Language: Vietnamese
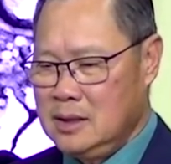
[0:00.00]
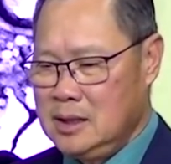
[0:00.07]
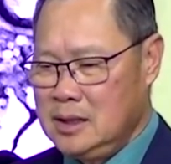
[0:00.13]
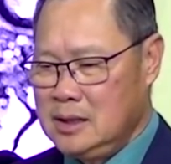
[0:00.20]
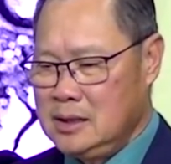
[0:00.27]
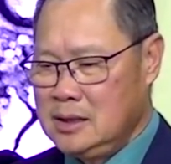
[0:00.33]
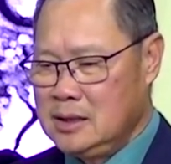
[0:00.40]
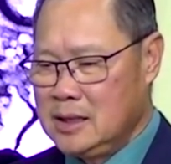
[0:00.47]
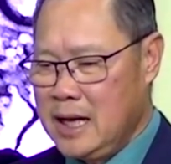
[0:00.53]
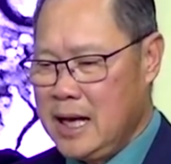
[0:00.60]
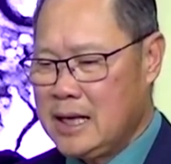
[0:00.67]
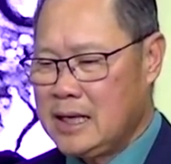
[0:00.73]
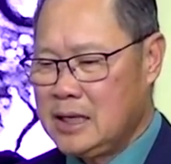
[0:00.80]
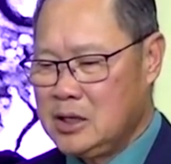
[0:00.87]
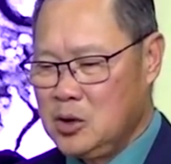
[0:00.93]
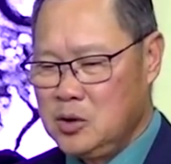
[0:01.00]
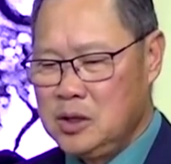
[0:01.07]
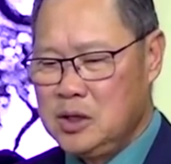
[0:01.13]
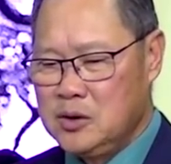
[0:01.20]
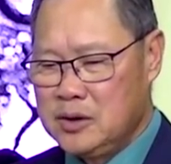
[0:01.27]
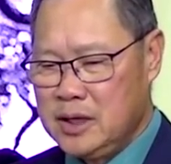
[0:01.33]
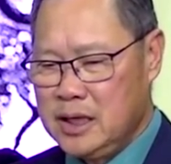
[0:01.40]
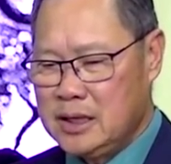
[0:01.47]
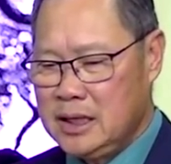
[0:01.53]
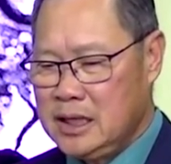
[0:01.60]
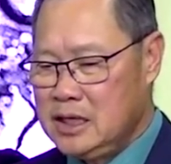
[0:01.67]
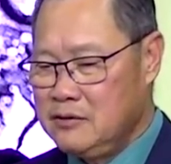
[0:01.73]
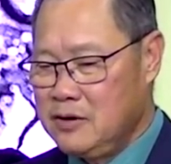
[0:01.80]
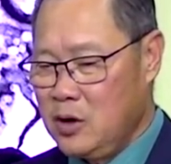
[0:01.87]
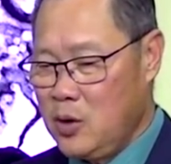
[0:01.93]
thì dự án đã đủ điều kiện để
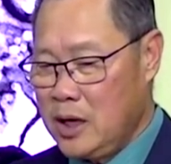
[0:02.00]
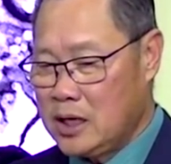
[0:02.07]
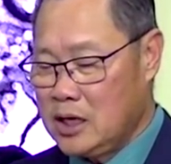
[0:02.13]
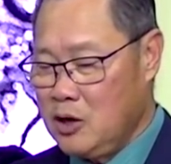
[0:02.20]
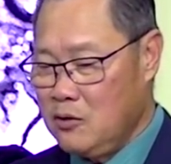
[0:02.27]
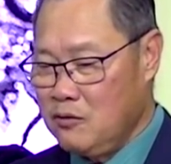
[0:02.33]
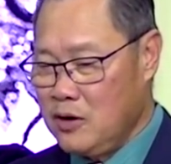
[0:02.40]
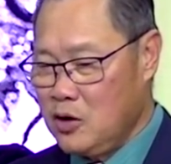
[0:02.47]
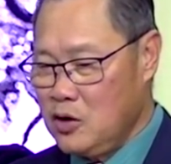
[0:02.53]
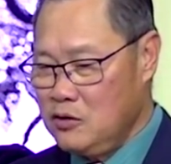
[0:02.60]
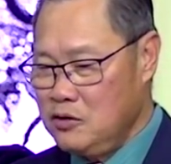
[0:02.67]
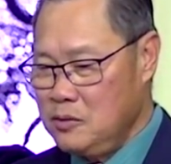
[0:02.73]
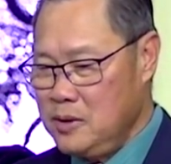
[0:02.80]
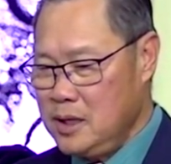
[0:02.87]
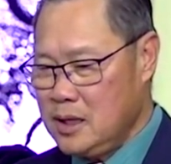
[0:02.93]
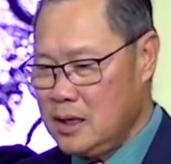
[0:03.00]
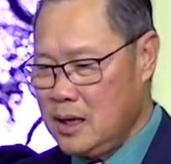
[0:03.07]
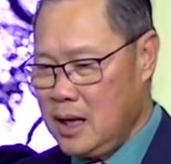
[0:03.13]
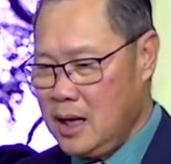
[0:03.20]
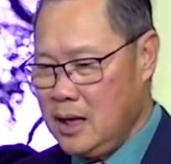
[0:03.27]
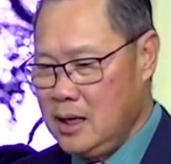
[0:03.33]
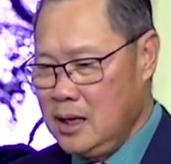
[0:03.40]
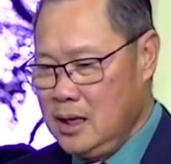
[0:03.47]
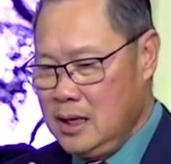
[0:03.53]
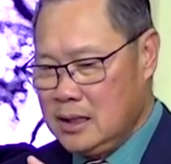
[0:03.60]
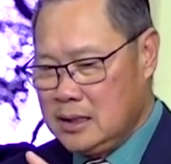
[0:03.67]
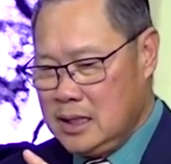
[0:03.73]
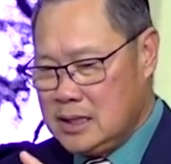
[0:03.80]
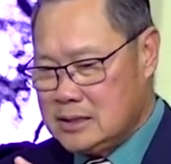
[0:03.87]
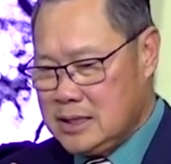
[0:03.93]
đi vào hoạt động và quý vị biết là
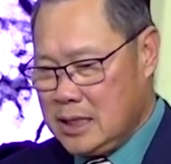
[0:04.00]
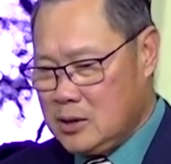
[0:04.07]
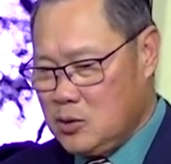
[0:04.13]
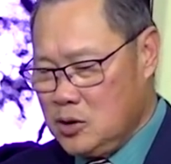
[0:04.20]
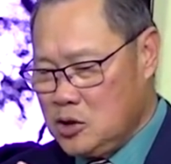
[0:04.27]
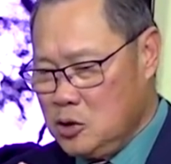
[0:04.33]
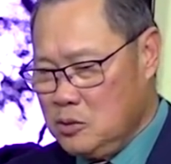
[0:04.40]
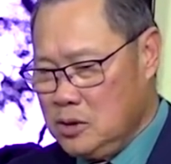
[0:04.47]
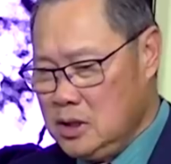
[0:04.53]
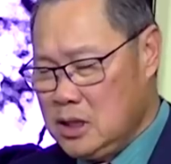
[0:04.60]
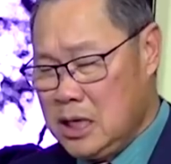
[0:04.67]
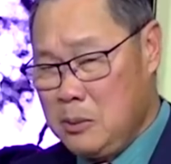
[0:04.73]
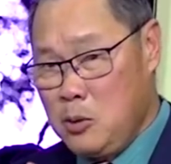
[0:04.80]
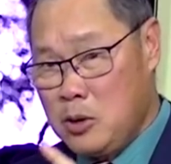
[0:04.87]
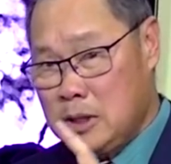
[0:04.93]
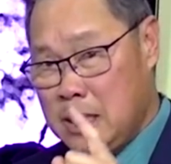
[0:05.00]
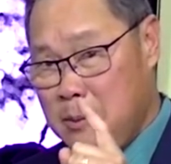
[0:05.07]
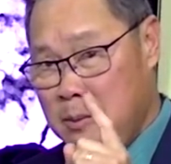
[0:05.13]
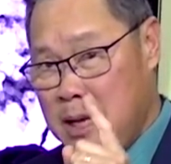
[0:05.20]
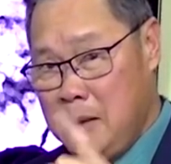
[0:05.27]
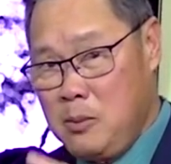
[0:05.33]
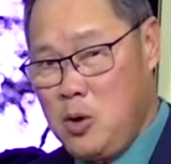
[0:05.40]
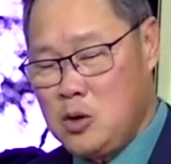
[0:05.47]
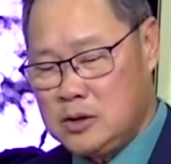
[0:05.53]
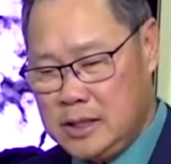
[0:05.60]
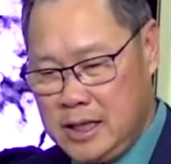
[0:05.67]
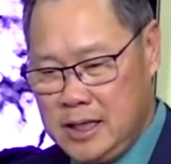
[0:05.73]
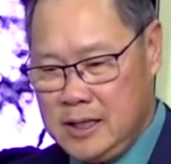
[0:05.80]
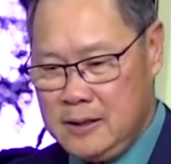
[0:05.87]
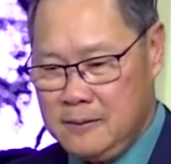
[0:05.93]
ngân sách của trung ương là 101
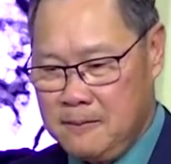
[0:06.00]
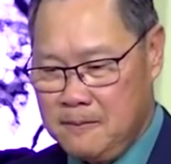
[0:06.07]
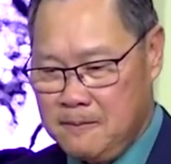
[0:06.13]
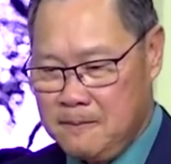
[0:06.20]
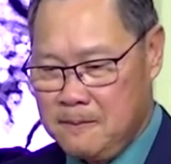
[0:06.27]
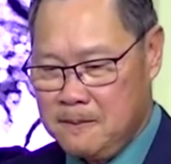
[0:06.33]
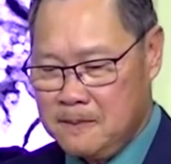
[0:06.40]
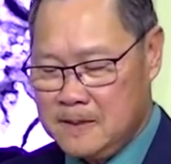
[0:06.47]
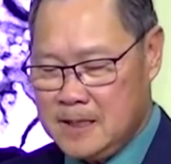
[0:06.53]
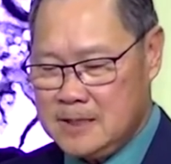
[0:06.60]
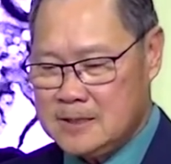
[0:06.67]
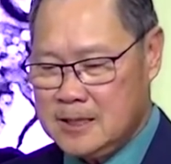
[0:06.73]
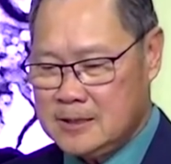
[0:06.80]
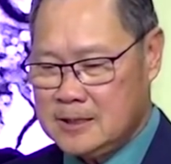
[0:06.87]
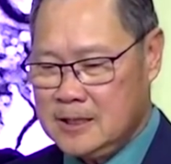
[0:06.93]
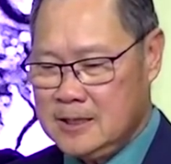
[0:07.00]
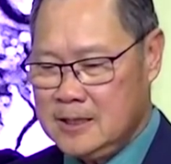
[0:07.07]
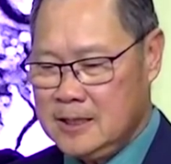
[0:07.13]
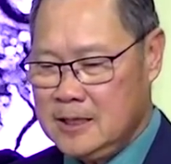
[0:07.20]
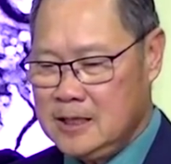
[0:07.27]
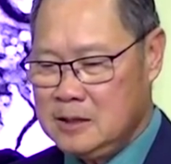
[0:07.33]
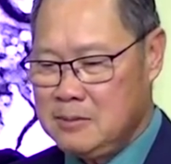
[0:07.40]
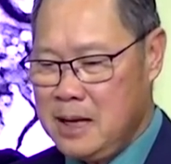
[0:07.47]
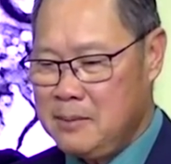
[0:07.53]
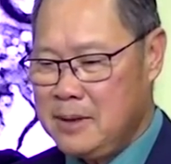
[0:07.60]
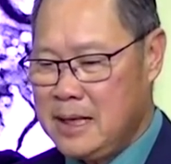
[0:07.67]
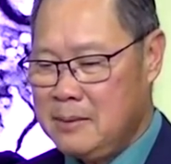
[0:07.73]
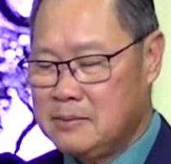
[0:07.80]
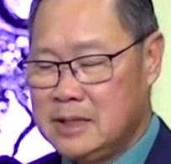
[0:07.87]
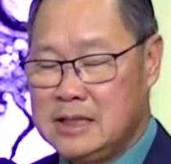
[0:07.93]
tỷ ngân sách tỉnh là hơn
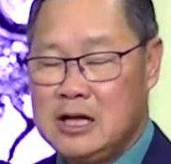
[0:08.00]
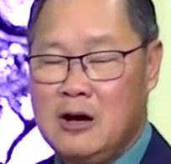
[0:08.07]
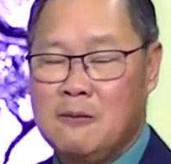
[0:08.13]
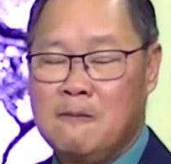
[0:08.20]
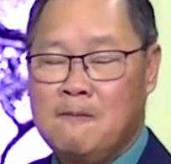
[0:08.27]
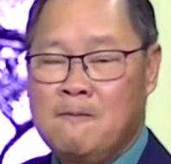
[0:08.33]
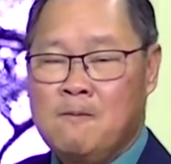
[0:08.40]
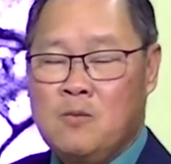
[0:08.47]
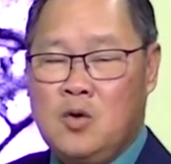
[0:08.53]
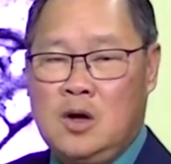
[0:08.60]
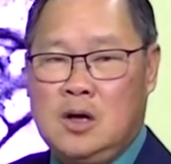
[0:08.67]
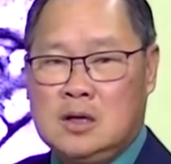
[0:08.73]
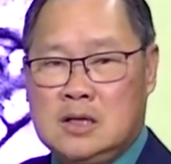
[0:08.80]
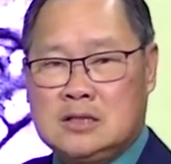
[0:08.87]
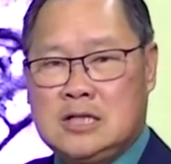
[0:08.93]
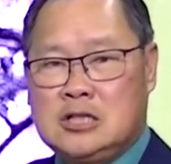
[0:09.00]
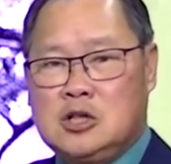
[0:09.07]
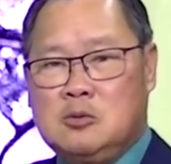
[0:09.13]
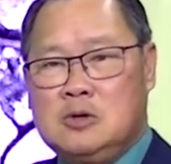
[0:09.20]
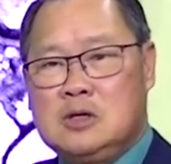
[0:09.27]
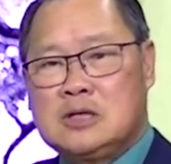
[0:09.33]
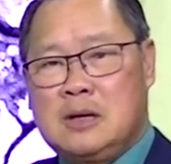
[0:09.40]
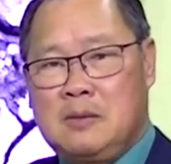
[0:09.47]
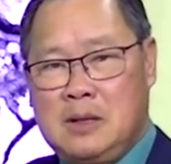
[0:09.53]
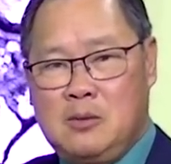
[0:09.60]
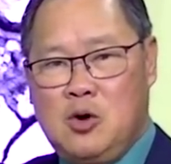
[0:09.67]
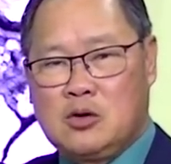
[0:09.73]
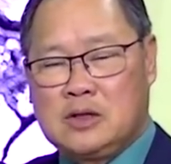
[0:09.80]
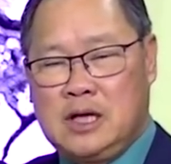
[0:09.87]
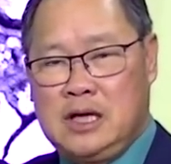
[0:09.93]
35 tỷ đồng ngân sách trung ương
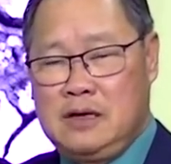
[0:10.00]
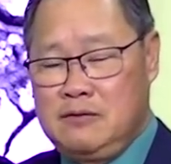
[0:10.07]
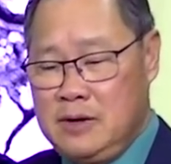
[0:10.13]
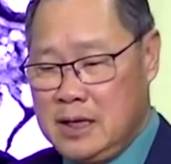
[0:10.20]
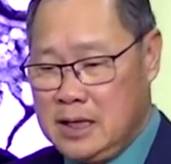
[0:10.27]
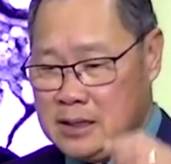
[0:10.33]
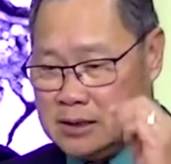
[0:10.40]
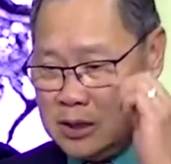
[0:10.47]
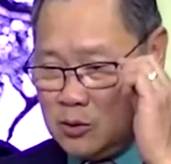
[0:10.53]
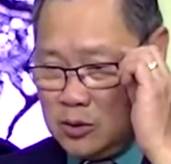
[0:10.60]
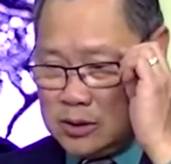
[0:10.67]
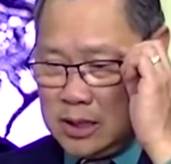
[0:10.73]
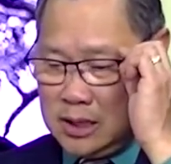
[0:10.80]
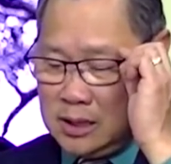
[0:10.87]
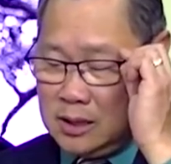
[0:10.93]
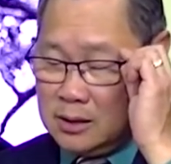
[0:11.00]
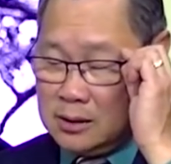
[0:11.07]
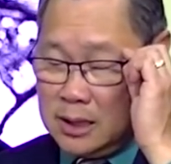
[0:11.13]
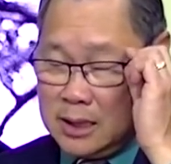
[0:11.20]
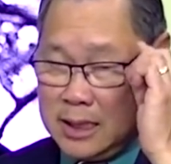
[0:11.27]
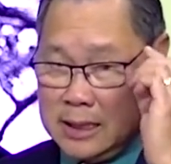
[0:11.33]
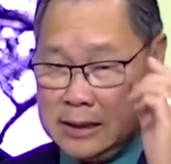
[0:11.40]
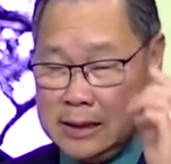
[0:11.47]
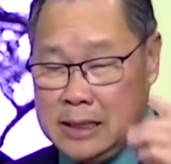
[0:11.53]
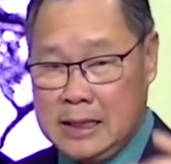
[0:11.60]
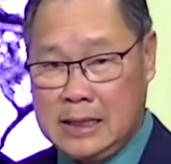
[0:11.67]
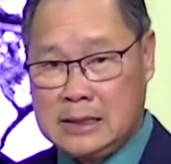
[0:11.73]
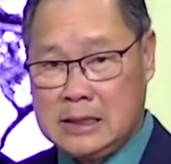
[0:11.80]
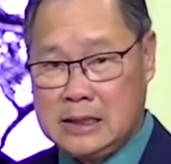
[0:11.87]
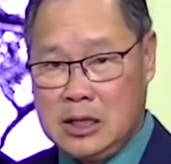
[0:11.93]
101 tỷ và ngân sách của tỉnh tất cả
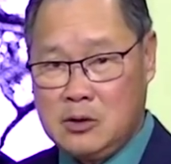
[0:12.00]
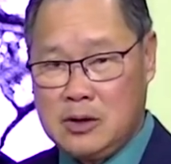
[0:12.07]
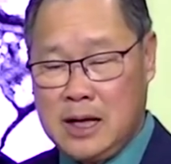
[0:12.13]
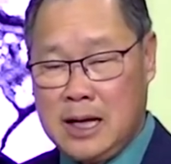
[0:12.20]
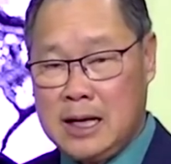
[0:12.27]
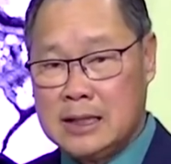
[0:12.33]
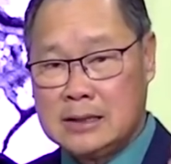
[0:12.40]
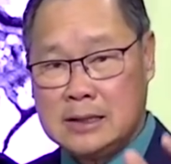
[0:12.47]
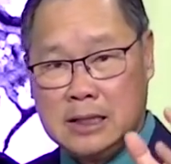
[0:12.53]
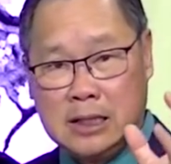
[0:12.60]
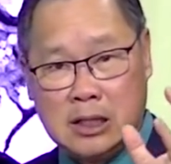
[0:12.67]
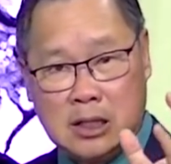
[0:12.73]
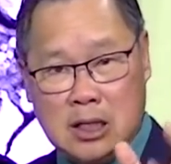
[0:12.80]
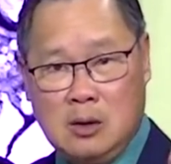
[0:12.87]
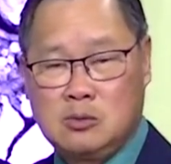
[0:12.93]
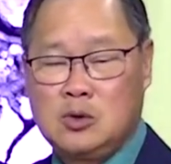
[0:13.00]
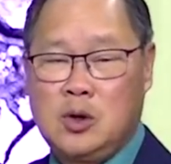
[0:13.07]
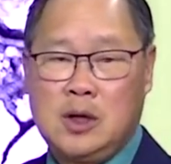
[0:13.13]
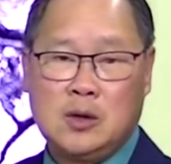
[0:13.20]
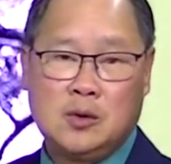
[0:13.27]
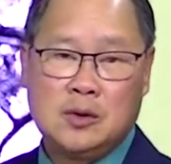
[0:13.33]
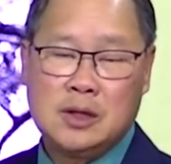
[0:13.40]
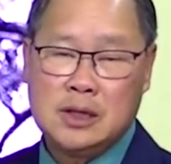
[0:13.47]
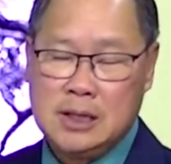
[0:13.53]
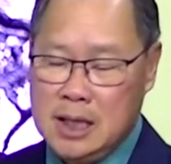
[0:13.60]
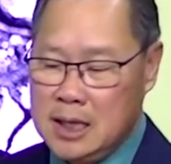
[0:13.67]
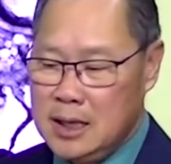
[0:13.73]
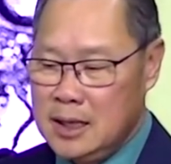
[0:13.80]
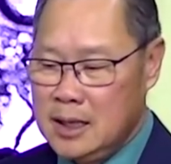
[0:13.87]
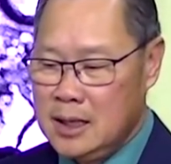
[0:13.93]
tiền này từ đâu ra là tiền đóng thuế của người
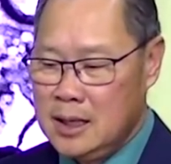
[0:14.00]
dân